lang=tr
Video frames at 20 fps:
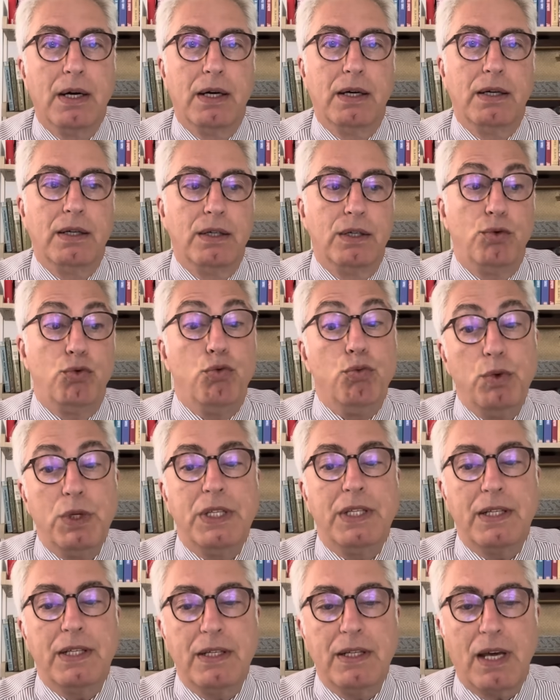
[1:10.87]
E,
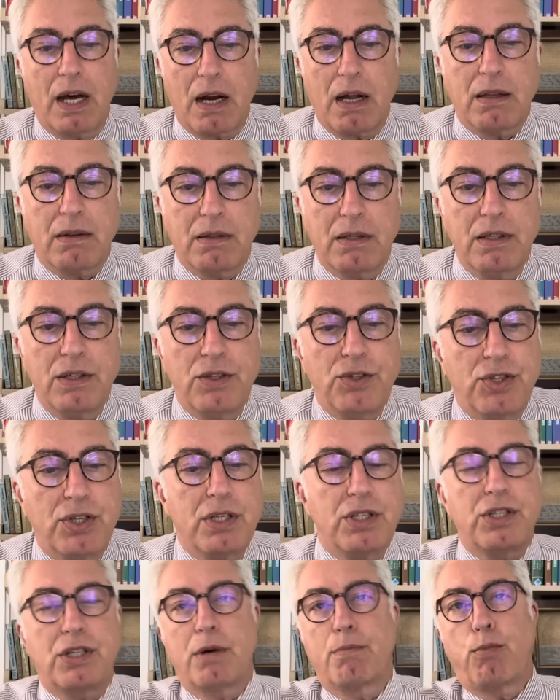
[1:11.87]
ümidini yarattığı için
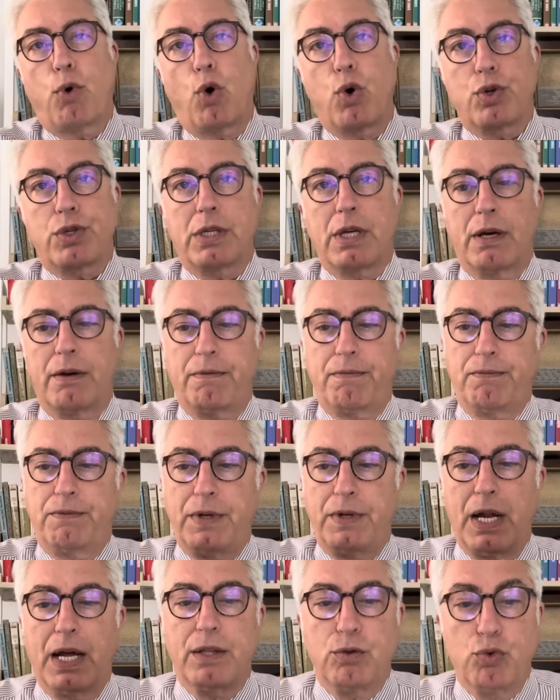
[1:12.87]
işte borsa
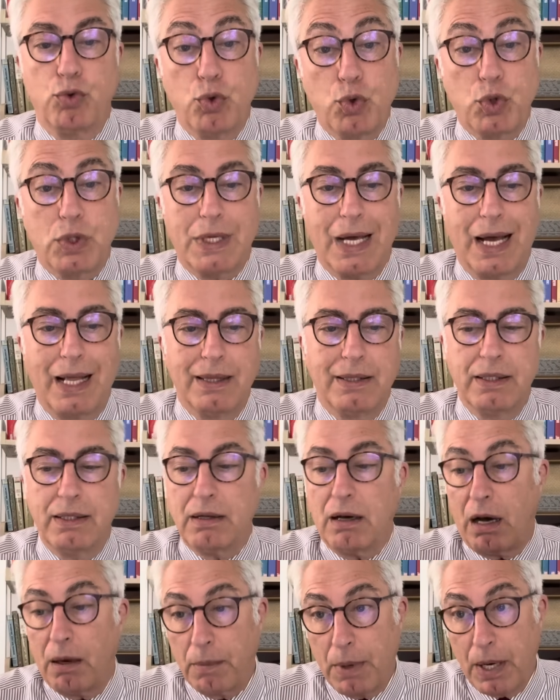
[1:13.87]
filan
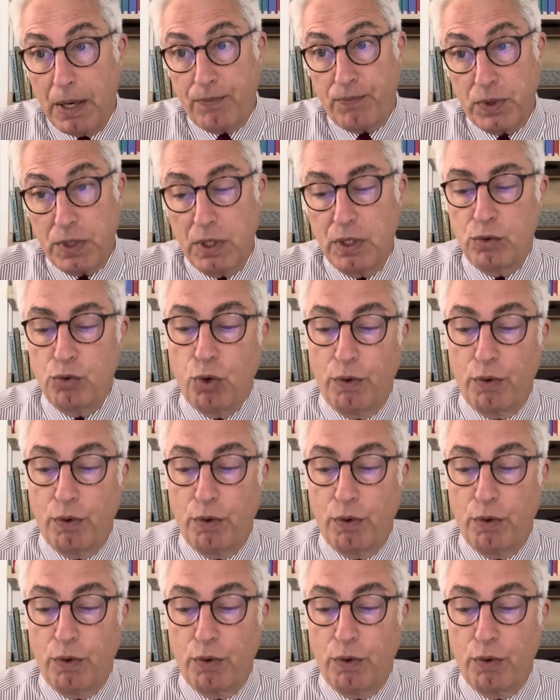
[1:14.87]
yükseldi ama e,